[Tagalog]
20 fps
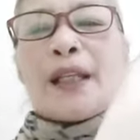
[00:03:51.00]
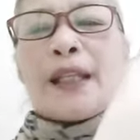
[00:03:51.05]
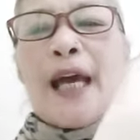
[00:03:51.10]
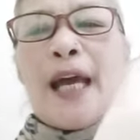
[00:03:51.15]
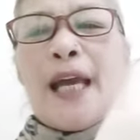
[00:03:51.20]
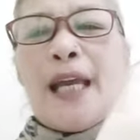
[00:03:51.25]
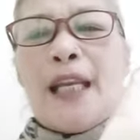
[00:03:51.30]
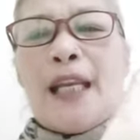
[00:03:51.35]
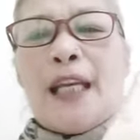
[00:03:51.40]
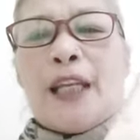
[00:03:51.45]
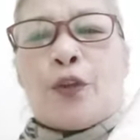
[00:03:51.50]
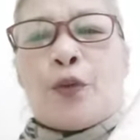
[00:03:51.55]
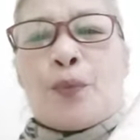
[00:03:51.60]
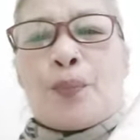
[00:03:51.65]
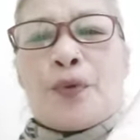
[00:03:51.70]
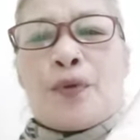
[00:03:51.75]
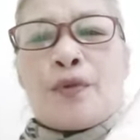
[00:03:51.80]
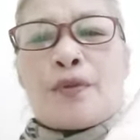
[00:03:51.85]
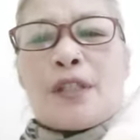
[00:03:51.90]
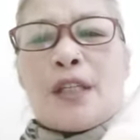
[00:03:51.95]
Dahil ito
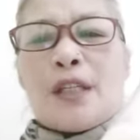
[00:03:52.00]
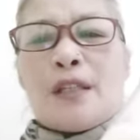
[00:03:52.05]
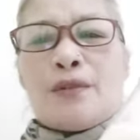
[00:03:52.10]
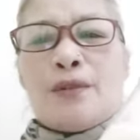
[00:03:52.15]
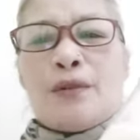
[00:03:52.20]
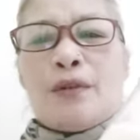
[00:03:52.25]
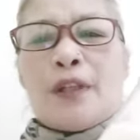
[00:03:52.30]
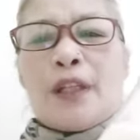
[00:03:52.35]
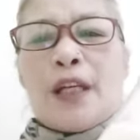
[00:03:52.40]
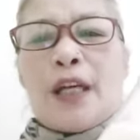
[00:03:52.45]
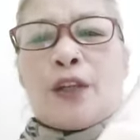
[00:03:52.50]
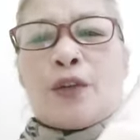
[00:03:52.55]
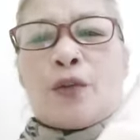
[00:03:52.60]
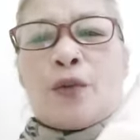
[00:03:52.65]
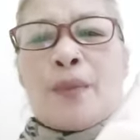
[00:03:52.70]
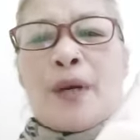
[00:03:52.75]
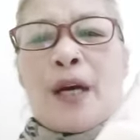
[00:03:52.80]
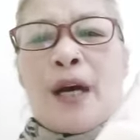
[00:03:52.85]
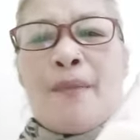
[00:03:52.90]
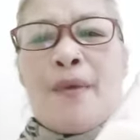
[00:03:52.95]
pong sisult na ito
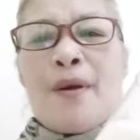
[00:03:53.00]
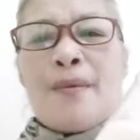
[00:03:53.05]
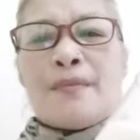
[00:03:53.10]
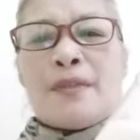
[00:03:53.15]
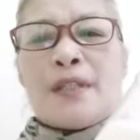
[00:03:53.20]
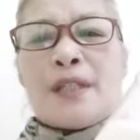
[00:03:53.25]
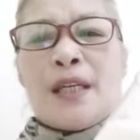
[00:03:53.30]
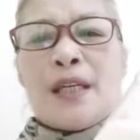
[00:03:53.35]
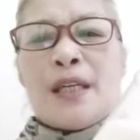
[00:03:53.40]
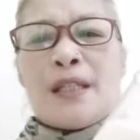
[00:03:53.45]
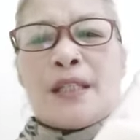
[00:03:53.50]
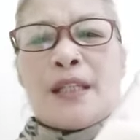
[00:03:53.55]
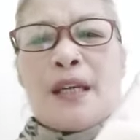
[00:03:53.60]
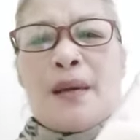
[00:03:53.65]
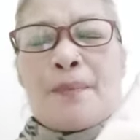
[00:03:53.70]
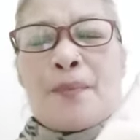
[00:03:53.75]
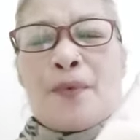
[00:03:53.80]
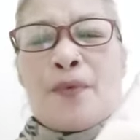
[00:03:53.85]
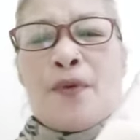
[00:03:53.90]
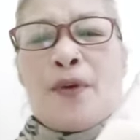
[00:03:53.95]
mga mamsi,
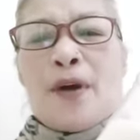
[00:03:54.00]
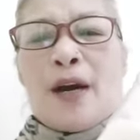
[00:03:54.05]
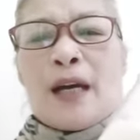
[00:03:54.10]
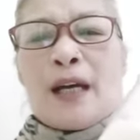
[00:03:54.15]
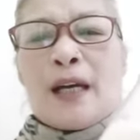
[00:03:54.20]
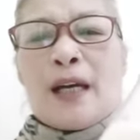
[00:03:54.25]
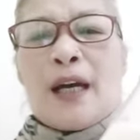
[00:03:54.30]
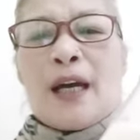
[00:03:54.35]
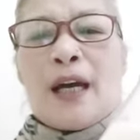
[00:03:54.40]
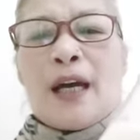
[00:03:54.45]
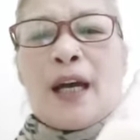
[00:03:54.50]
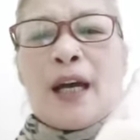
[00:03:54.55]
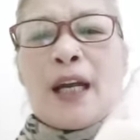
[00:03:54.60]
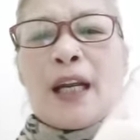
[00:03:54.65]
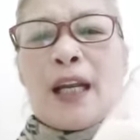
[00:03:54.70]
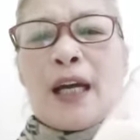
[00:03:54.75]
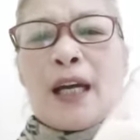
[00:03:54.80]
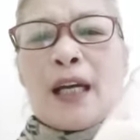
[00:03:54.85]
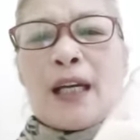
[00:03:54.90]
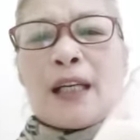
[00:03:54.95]
siya po ang
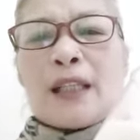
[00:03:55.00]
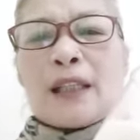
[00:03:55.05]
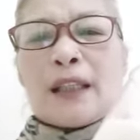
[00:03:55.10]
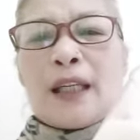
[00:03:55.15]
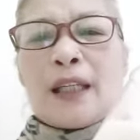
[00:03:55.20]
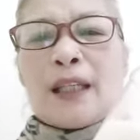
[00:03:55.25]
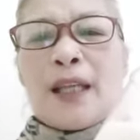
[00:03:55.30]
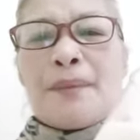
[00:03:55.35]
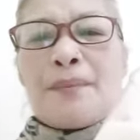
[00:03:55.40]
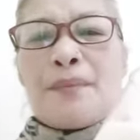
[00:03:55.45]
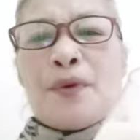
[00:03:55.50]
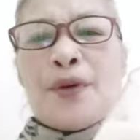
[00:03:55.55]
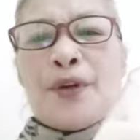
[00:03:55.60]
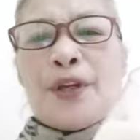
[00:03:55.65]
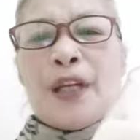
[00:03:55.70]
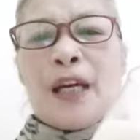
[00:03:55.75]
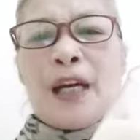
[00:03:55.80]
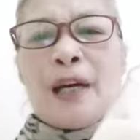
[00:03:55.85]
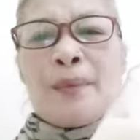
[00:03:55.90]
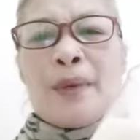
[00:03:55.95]

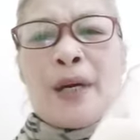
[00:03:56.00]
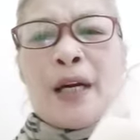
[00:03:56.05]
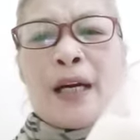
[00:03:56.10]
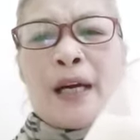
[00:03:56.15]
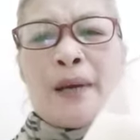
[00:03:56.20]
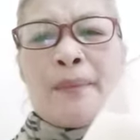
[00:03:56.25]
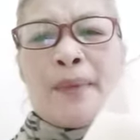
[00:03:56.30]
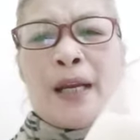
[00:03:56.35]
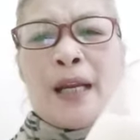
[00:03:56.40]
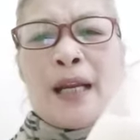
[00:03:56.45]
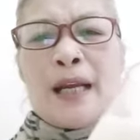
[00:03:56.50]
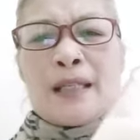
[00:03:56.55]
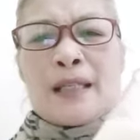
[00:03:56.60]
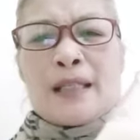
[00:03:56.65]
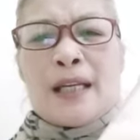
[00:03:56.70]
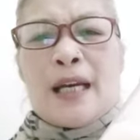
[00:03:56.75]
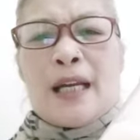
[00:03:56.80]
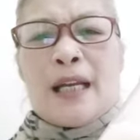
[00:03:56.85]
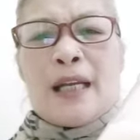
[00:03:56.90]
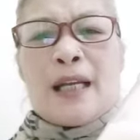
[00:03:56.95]
nagtataboy ng mga
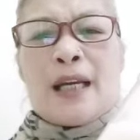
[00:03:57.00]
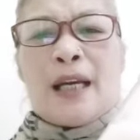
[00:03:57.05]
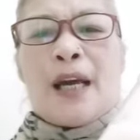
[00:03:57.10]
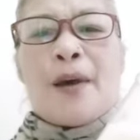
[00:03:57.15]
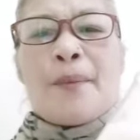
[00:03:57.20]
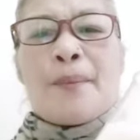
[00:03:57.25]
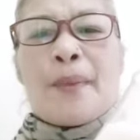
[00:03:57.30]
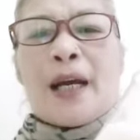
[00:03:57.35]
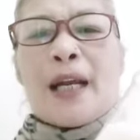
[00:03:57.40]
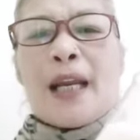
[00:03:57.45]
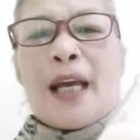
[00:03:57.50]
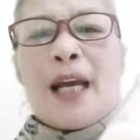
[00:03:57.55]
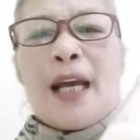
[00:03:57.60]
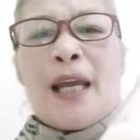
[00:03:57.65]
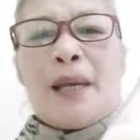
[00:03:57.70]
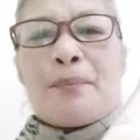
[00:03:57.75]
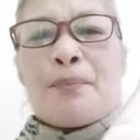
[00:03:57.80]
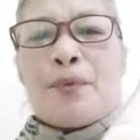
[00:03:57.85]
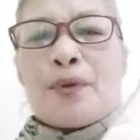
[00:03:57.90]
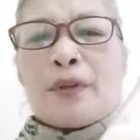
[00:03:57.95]
kamalasan.
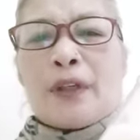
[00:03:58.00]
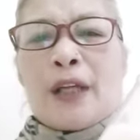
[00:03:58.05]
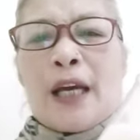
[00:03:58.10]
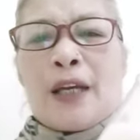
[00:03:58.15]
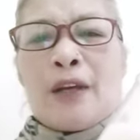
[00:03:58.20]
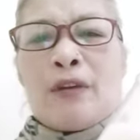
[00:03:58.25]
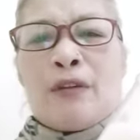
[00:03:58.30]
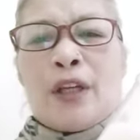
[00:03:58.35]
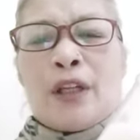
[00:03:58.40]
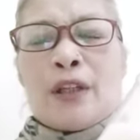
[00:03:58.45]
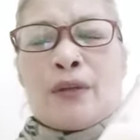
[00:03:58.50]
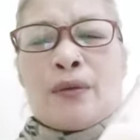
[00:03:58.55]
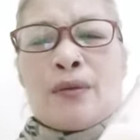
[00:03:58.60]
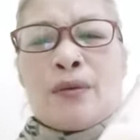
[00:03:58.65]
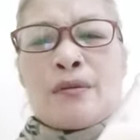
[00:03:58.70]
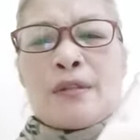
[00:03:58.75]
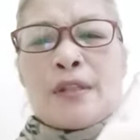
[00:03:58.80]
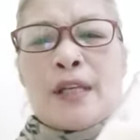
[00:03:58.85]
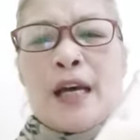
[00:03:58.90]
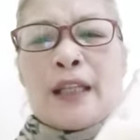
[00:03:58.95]
Maglagay po tayo
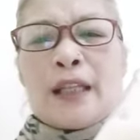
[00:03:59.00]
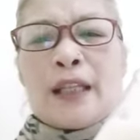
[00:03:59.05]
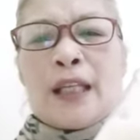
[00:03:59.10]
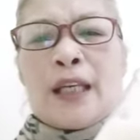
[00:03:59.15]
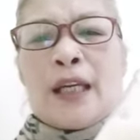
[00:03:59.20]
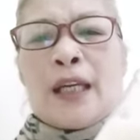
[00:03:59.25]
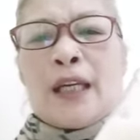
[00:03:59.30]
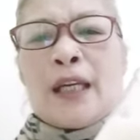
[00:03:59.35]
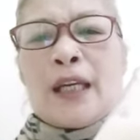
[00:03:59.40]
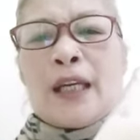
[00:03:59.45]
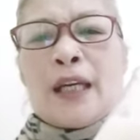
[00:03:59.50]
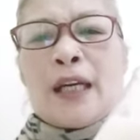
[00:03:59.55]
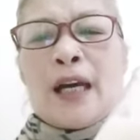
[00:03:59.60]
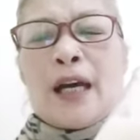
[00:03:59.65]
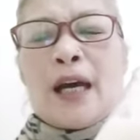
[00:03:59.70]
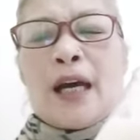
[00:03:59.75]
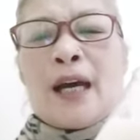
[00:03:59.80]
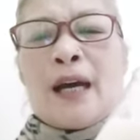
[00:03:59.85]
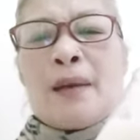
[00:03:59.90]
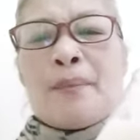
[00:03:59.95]
nito sa ating
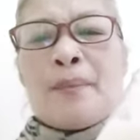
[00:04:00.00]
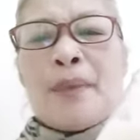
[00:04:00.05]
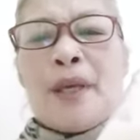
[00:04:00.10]
uh,